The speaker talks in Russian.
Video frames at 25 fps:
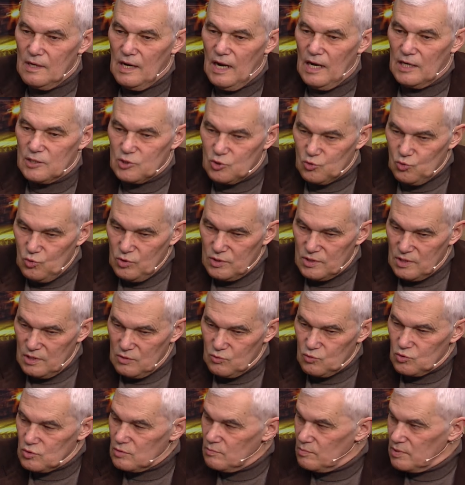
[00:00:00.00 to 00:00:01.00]
А что это
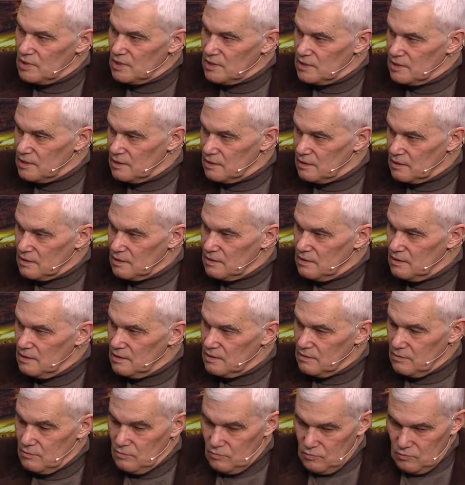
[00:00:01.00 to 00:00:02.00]
нужно было делать?
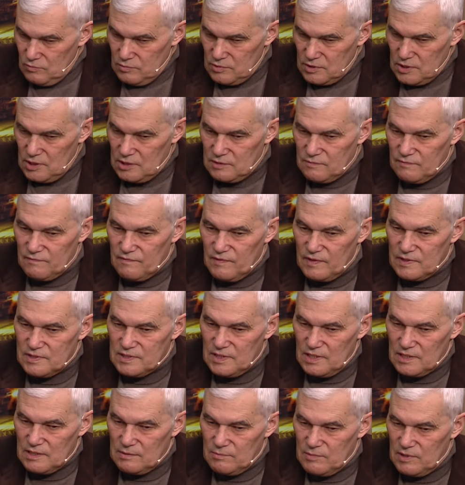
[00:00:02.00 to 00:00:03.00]
Это, ну, скажем, в
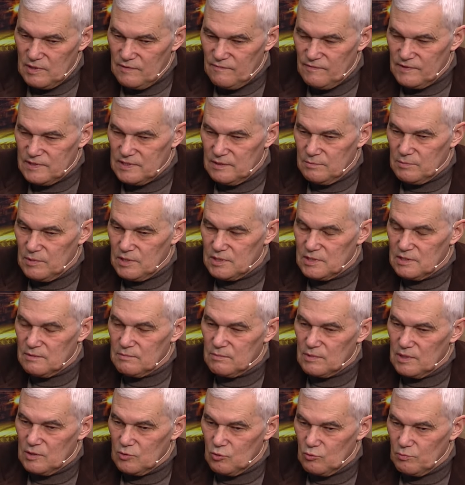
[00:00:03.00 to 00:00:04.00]
20 или 18
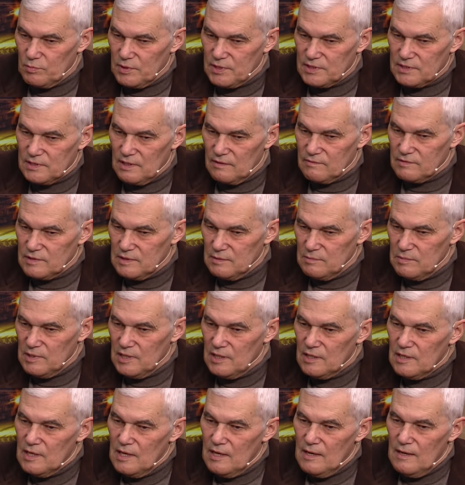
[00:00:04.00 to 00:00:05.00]
году, представьте
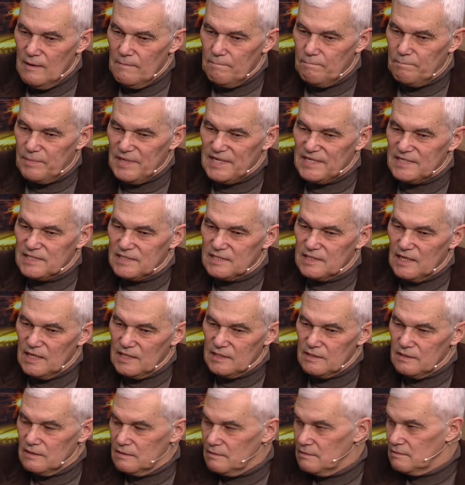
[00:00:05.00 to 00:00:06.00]
себе,
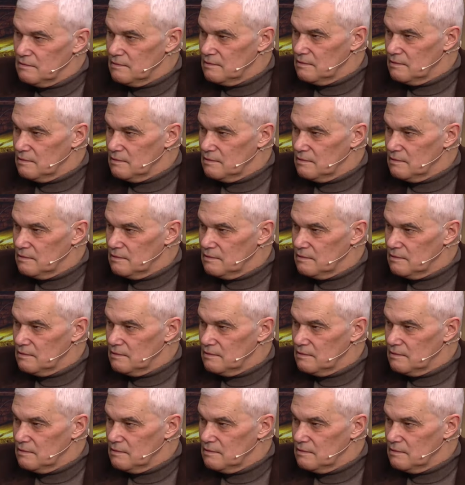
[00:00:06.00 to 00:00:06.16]
признать